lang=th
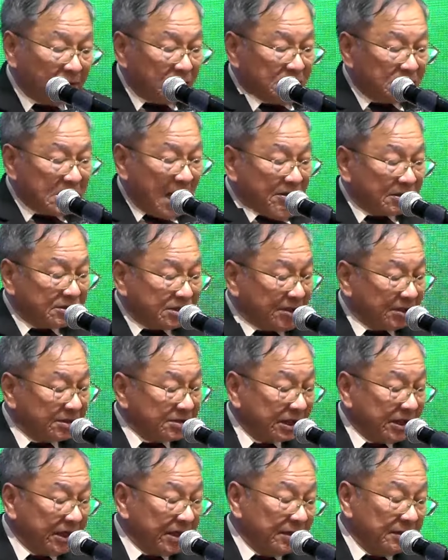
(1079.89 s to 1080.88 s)
อย่างชัดเจ
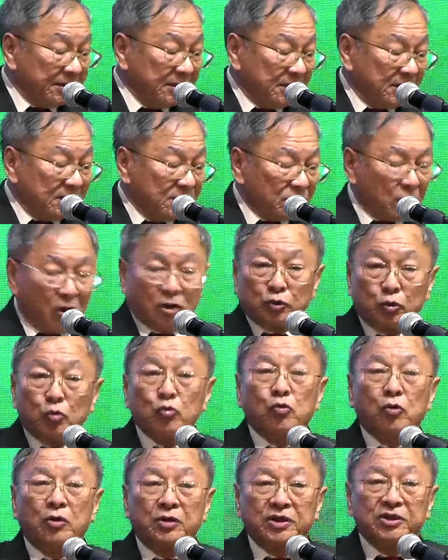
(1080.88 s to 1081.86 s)
นต่อทุก
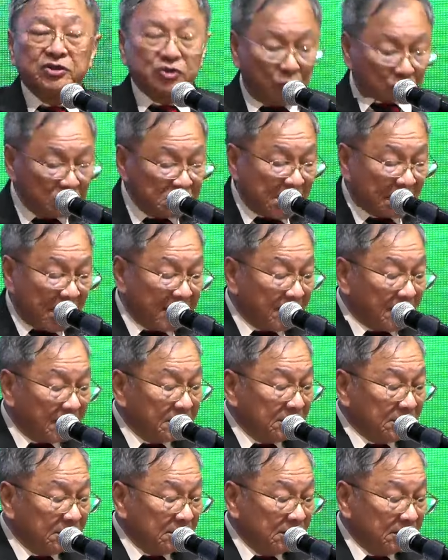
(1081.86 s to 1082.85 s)
คนที่สงสัยก็
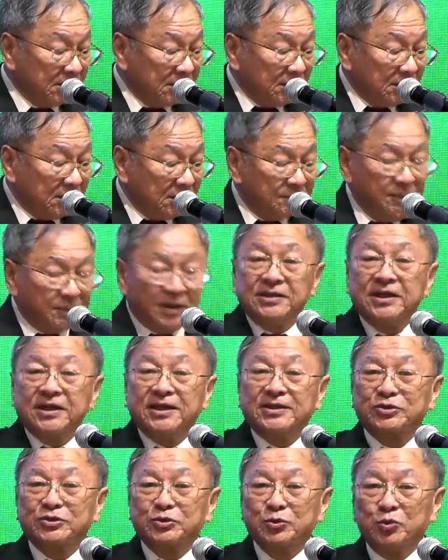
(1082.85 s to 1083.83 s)
คือ พระเย
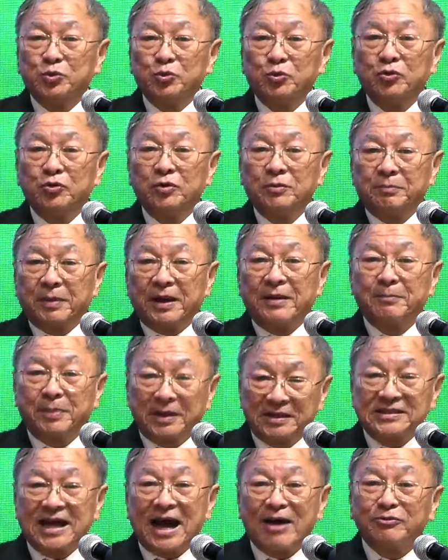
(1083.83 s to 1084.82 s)
ซูเป็นพระ
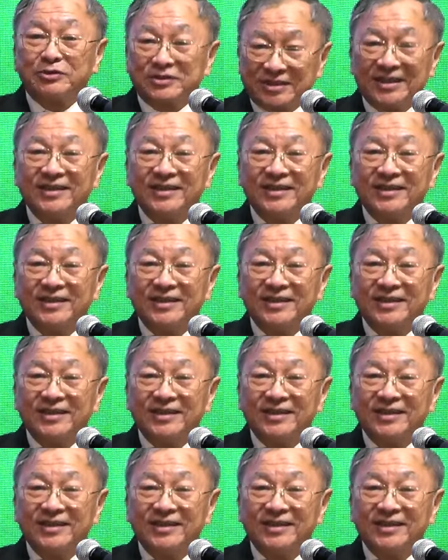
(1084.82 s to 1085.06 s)
เจ้าจริง